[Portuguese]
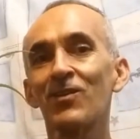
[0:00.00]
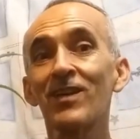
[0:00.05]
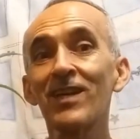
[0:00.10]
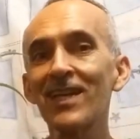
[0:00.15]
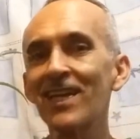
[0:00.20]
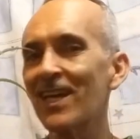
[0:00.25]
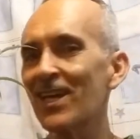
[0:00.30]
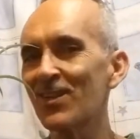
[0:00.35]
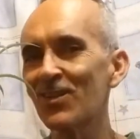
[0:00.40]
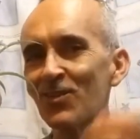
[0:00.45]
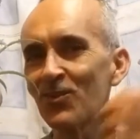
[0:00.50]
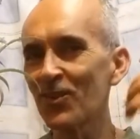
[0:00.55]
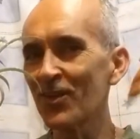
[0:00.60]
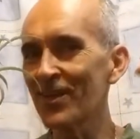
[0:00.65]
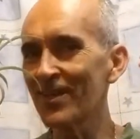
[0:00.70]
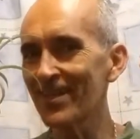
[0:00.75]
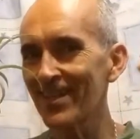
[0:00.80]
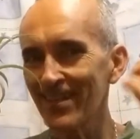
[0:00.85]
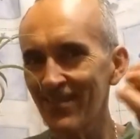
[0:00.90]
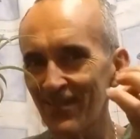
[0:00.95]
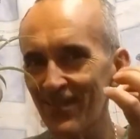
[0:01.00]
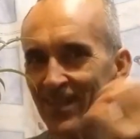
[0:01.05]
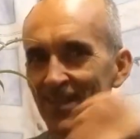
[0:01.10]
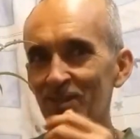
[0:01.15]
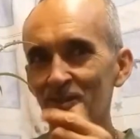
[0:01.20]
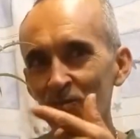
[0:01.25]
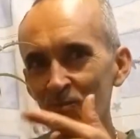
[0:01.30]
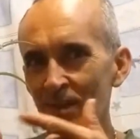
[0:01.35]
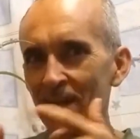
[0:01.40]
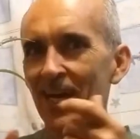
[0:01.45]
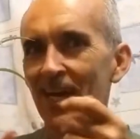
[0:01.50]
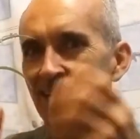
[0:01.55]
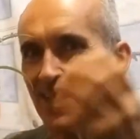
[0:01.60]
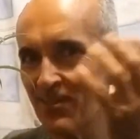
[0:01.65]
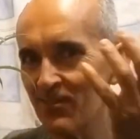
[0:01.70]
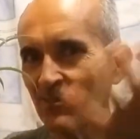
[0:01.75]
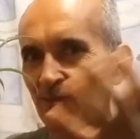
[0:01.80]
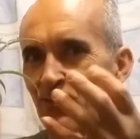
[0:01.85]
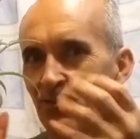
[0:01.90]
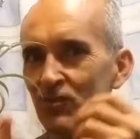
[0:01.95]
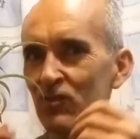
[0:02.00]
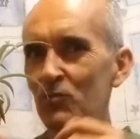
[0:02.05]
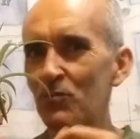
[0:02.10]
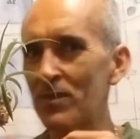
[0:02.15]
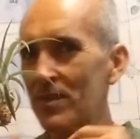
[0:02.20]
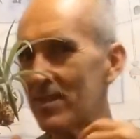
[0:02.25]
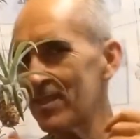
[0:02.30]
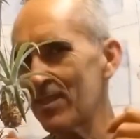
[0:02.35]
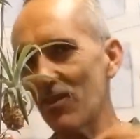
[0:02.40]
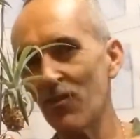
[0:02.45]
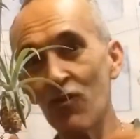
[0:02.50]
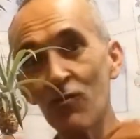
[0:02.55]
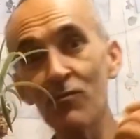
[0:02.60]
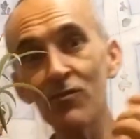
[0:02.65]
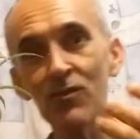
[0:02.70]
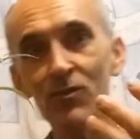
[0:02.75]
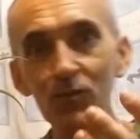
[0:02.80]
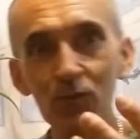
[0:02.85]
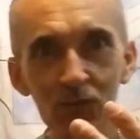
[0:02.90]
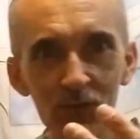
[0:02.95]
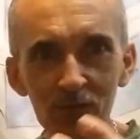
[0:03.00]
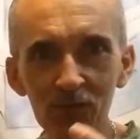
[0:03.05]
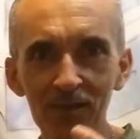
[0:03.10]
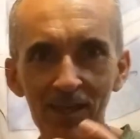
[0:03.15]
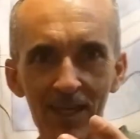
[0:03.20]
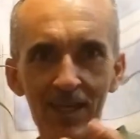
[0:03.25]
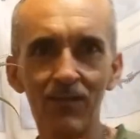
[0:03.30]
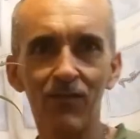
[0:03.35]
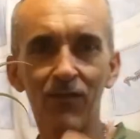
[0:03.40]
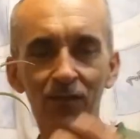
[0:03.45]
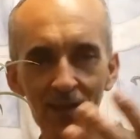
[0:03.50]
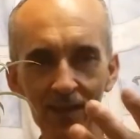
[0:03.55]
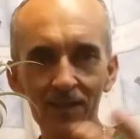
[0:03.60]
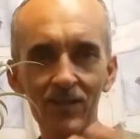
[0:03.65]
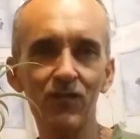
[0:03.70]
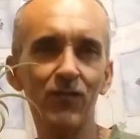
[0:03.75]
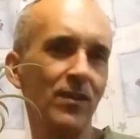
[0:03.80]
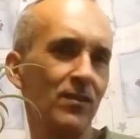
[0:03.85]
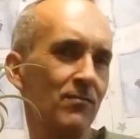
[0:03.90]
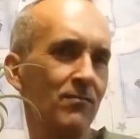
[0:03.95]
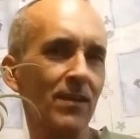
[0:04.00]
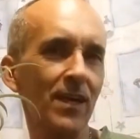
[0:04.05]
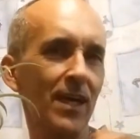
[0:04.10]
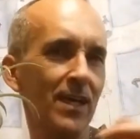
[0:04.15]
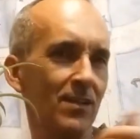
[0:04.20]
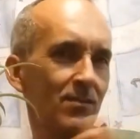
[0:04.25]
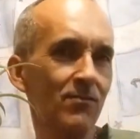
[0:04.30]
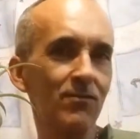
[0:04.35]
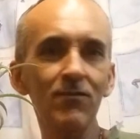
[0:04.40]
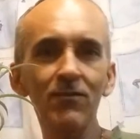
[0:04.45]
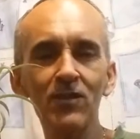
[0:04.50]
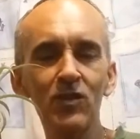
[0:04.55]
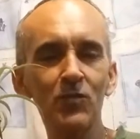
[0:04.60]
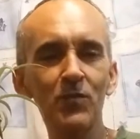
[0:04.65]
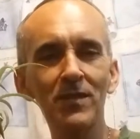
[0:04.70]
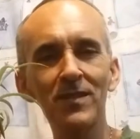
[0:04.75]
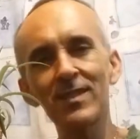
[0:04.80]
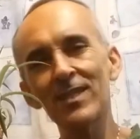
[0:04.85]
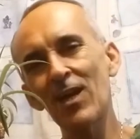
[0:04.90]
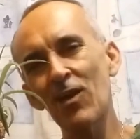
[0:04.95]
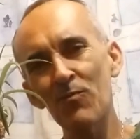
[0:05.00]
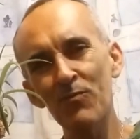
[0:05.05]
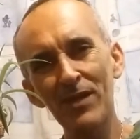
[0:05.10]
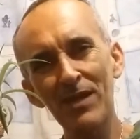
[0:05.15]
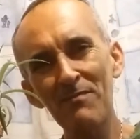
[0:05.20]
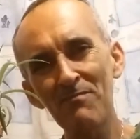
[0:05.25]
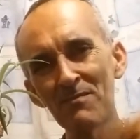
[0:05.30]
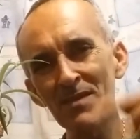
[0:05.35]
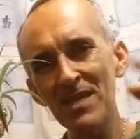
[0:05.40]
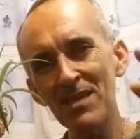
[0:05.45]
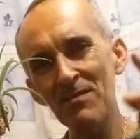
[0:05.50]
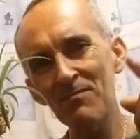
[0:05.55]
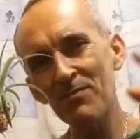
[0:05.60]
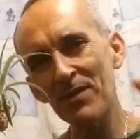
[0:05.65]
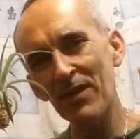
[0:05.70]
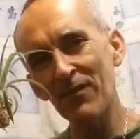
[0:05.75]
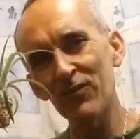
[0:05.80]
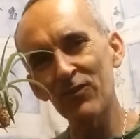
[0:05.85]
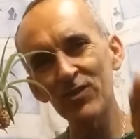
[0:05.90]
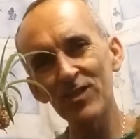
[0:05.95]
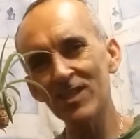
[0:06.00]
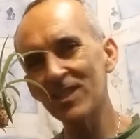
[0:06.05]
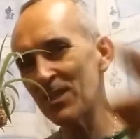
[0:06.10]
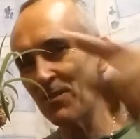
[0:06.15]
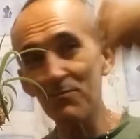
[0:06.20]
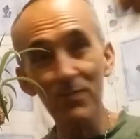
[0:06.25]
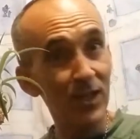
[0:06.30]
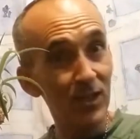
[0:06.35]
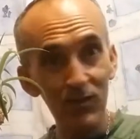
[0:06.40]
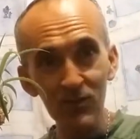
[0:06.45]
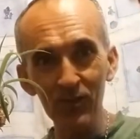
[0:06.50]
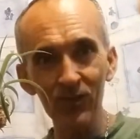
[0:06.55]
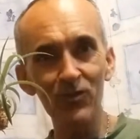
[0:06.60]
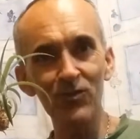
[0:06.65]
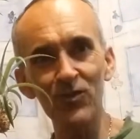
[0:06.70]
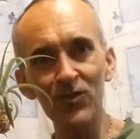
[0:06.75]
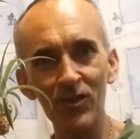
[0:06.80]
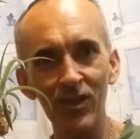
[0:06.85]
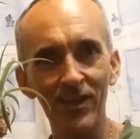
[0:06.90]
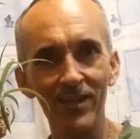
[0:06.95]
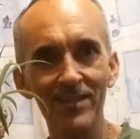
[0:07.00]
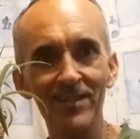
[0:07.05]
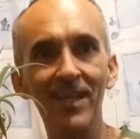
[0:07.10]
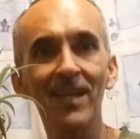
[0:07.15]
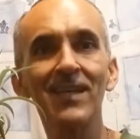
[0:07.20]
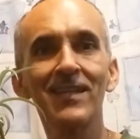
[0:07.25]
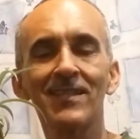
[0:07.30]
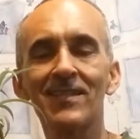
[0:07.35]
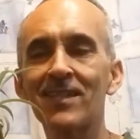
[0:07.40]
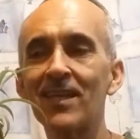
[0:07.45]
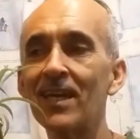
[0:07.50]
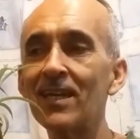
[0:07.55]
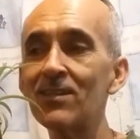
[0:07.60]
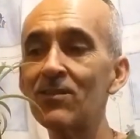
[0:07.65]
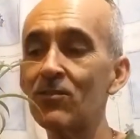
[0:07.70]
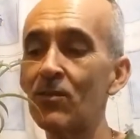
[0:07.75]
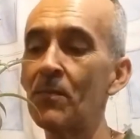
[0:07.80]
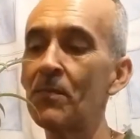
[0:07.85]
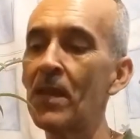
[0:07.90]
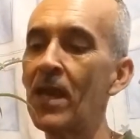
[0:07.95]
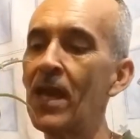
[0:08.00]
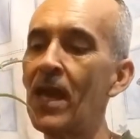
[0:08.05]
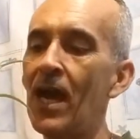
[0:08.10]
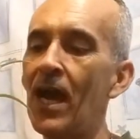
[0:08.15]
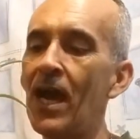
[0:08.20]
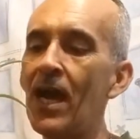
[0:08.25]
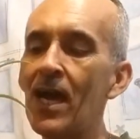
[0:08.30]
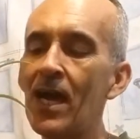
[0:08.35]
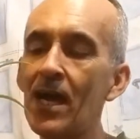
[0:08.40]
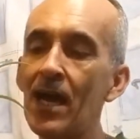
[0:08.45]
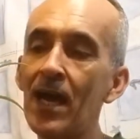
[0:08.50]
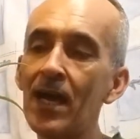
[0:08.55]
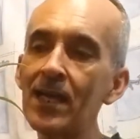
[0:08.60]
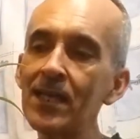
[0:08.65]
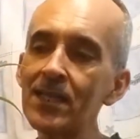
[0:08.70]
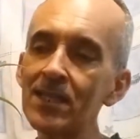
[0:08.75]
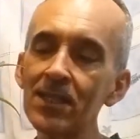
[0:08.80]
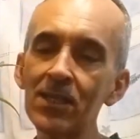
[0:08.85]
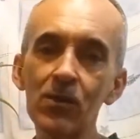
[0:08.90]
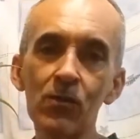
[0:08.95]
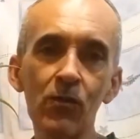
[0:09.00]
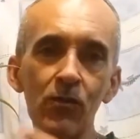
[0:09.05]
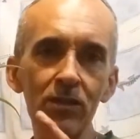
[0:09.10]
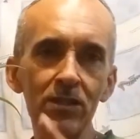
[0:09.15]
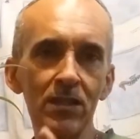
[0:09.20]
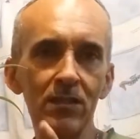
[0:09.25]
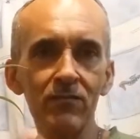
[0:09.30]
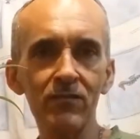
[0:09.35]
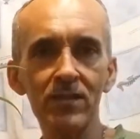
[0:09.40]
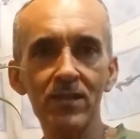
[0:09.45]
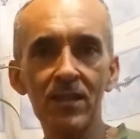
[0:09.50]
criador fez com carinho todo especial, como tudo que ele fez foi com carinho todo especial para mim, para você, para todos nós, certo? Ah, então hoje nós